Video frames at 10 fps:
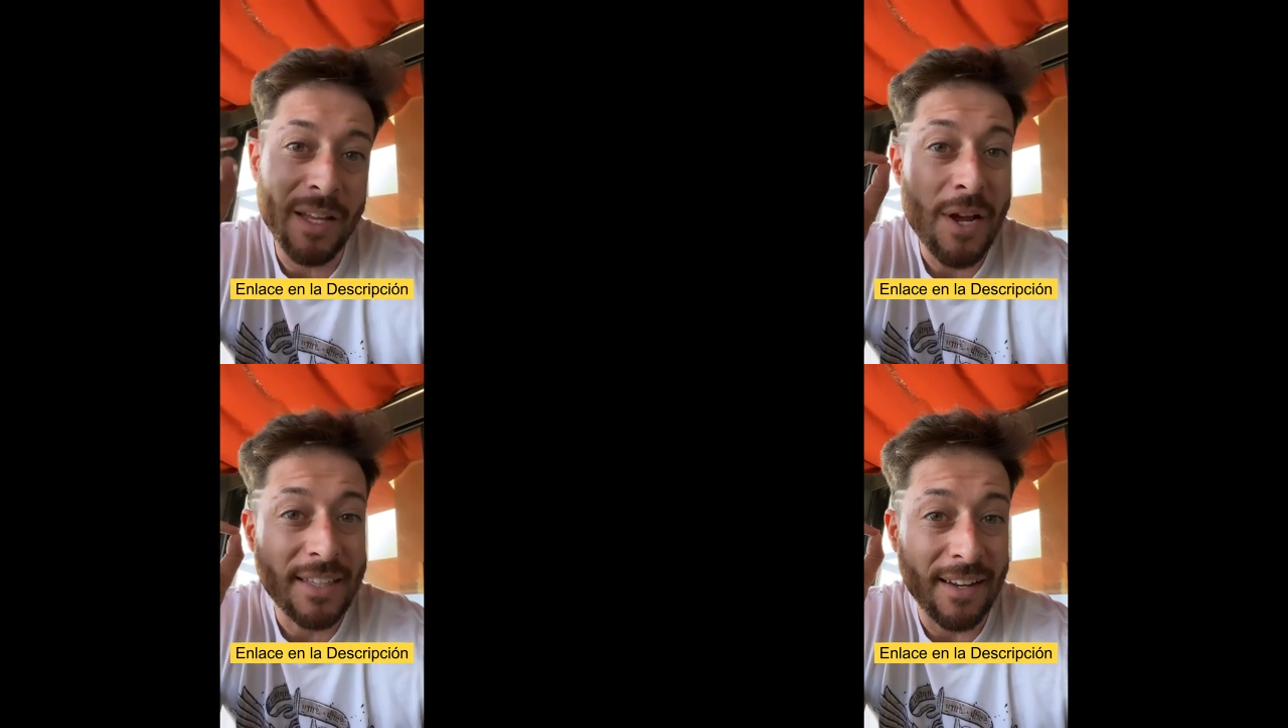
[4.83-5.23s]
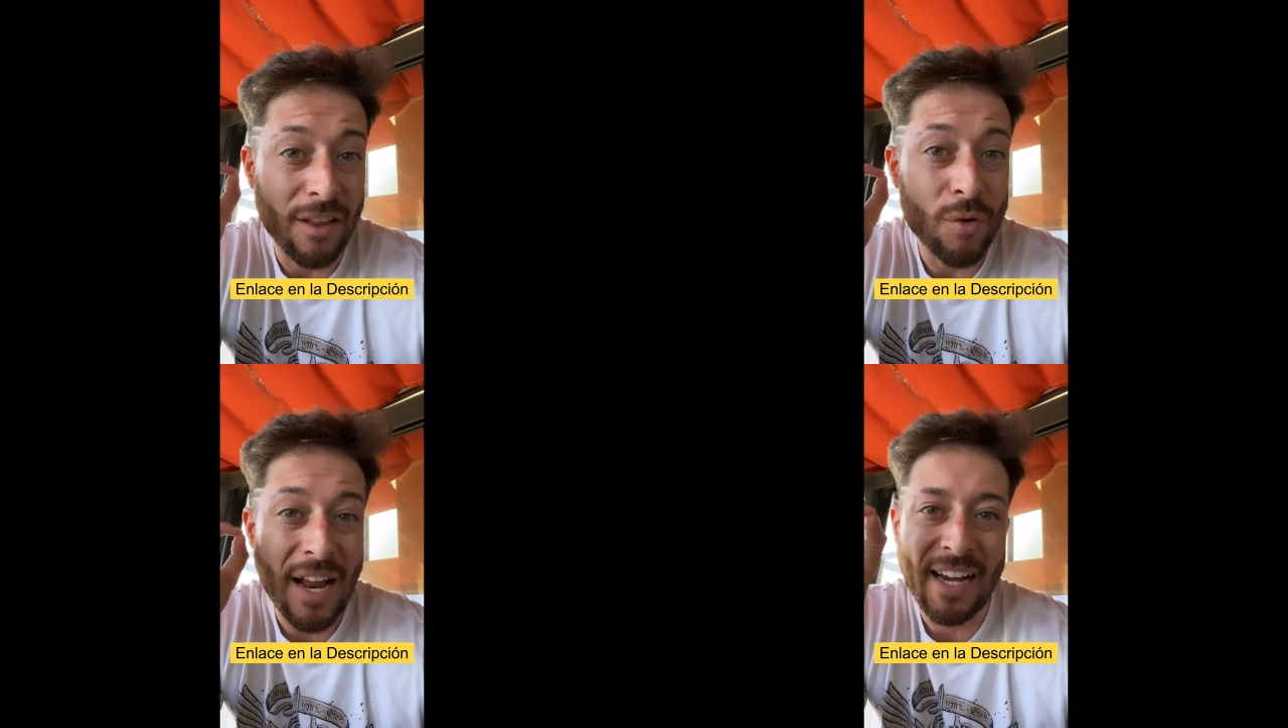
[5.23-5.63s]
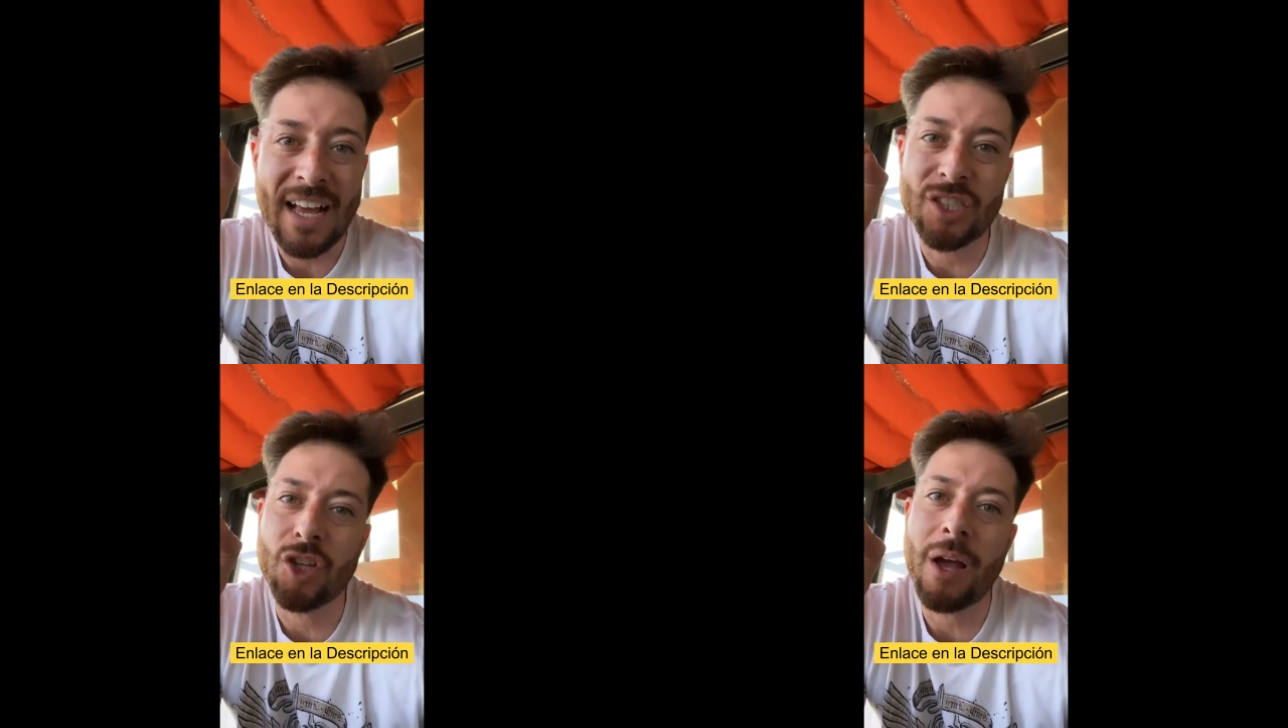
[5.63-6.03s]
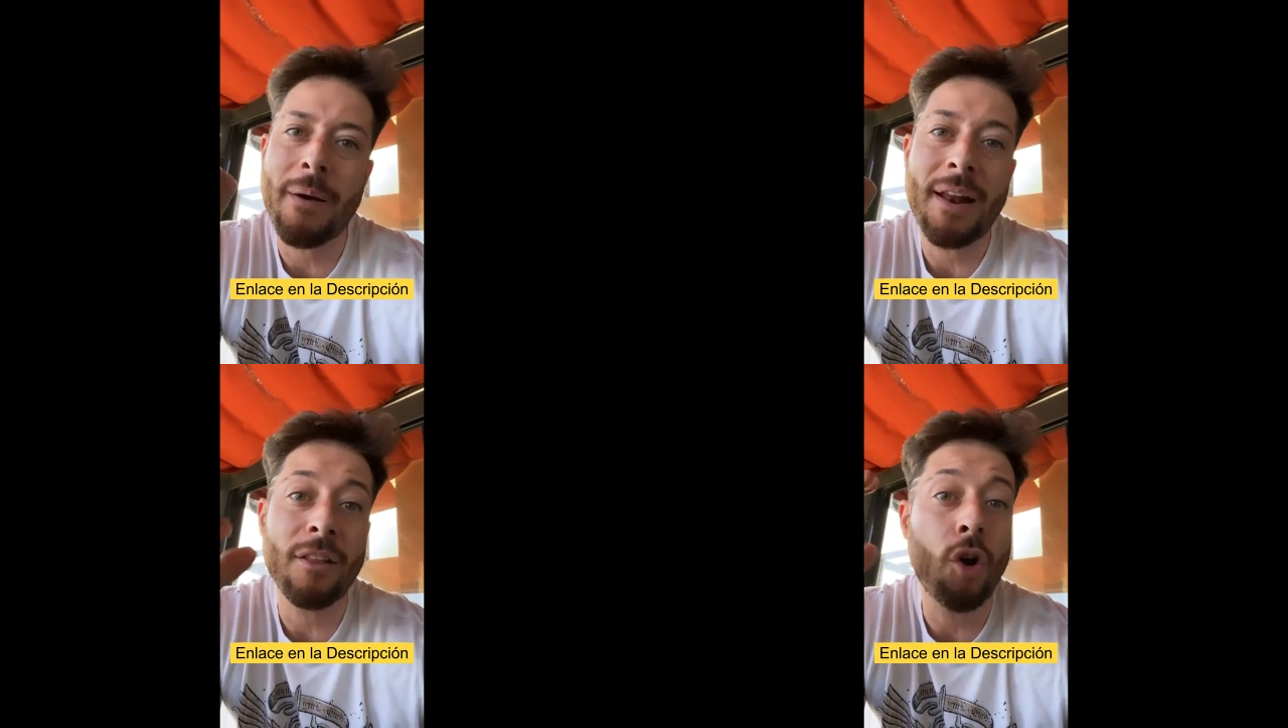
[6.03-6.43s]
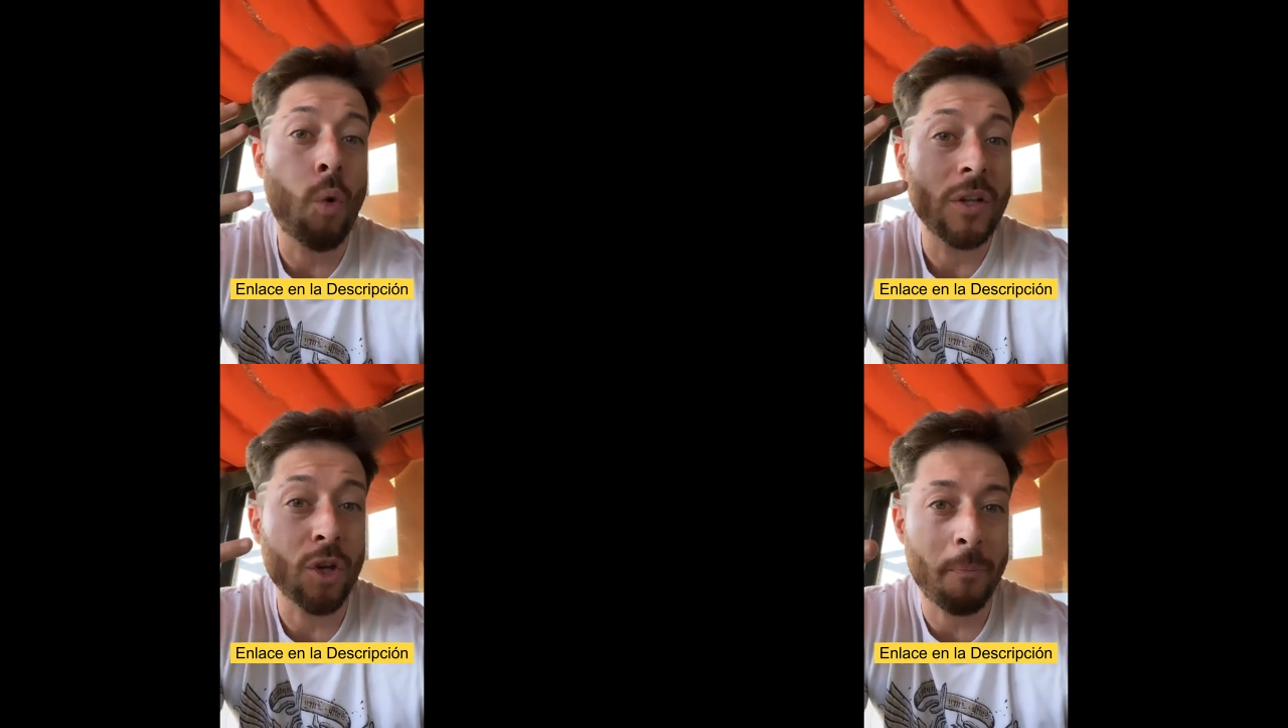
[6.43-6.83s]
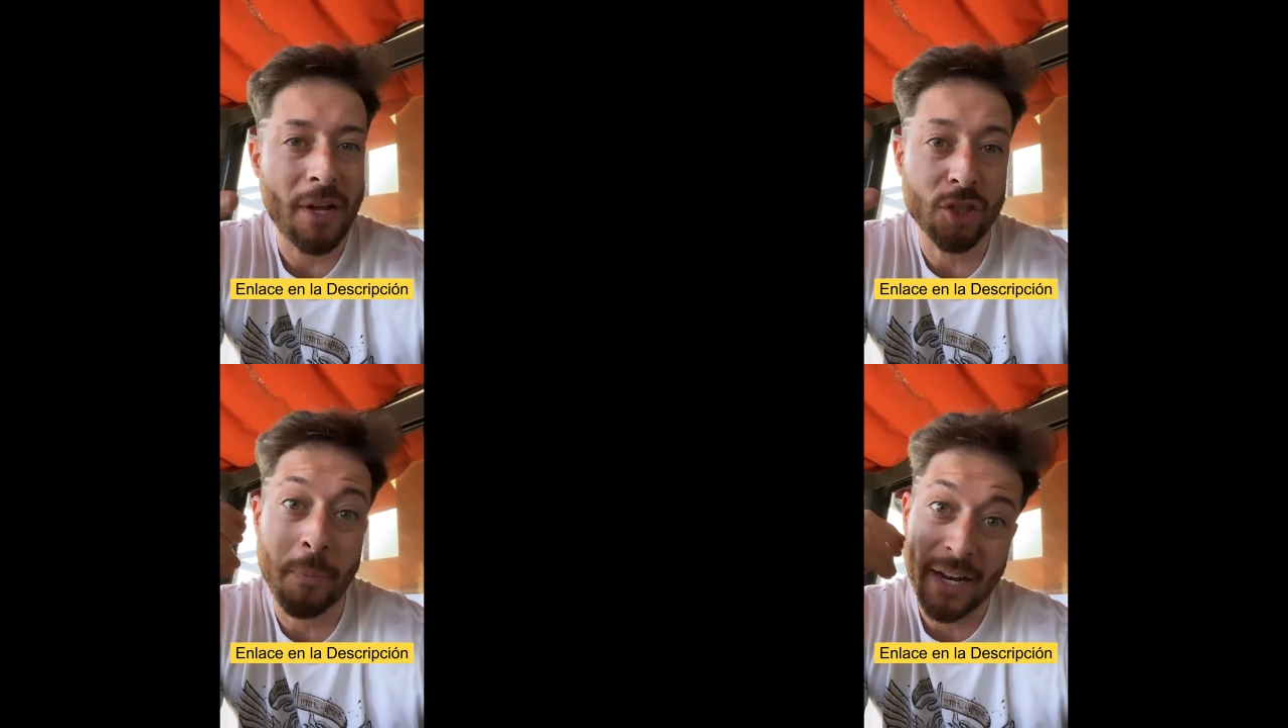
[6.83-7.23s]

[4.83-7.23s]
voy a estar dando una clase donde voy a hablar de los cuatro pasos